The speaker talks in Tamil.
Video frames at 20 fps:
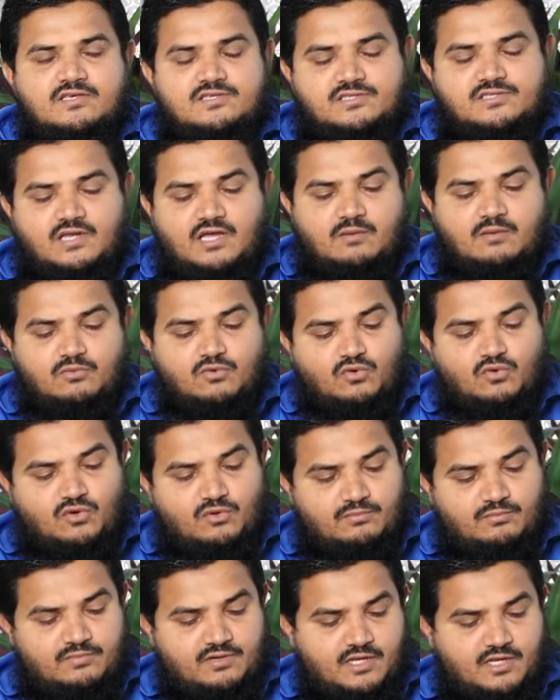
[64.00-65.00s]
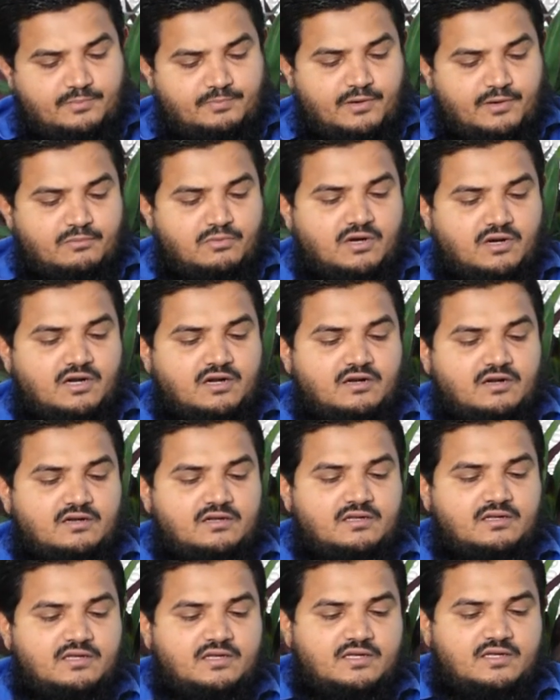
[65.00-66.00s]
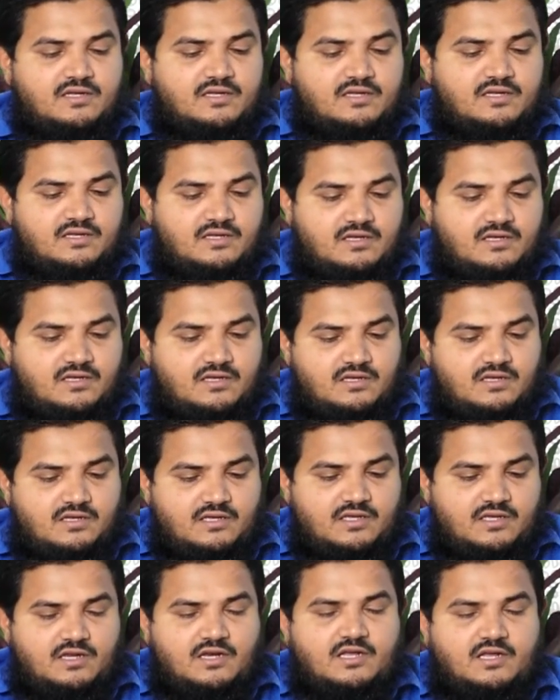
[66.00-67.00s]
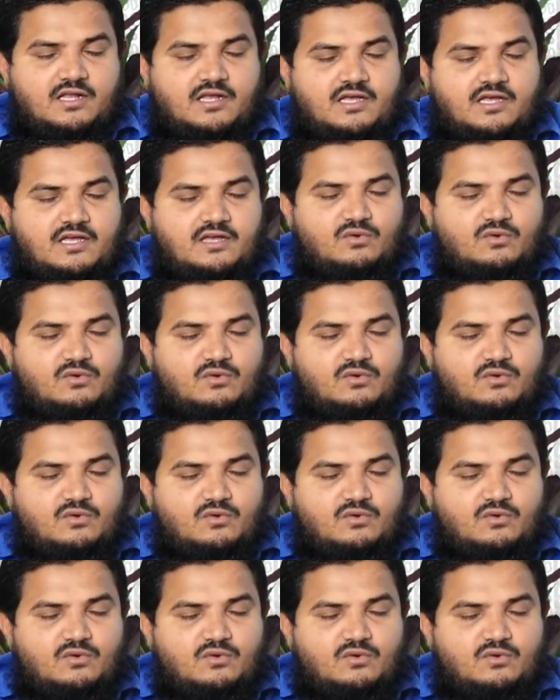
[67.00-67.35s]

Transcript: இஸ்லாம் கூறும் நற்பண்புகள் என்கிற